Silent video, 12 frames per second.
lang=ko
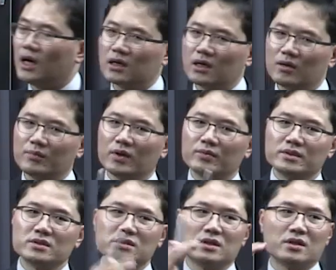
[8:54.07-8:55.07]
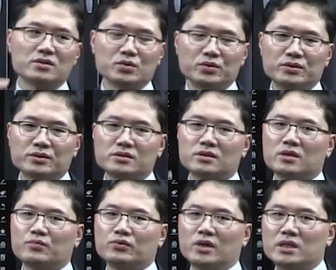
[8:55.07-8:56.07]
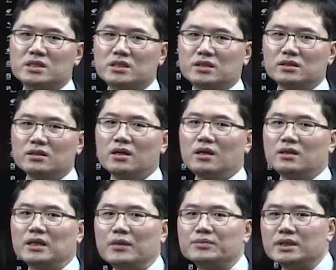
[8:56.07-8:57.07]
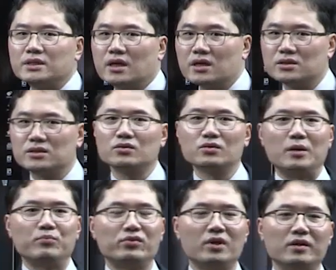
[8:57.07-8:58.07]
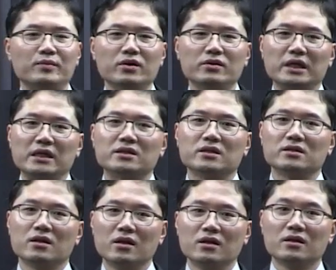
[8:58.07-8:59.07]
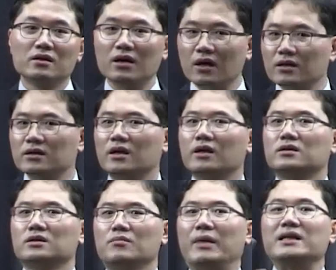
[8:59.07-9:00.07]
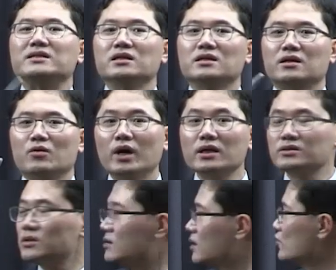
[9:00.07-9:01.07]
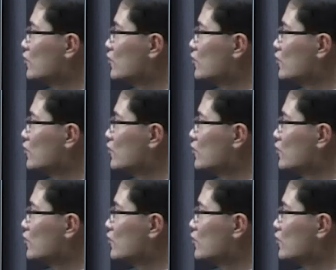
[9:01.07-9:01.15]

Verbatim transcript: 아까 법인세, 소득세, 부가시세는 납세자가 신고 납부를 하면 일단은 아 그래 그게 맞아 이렇게 확정을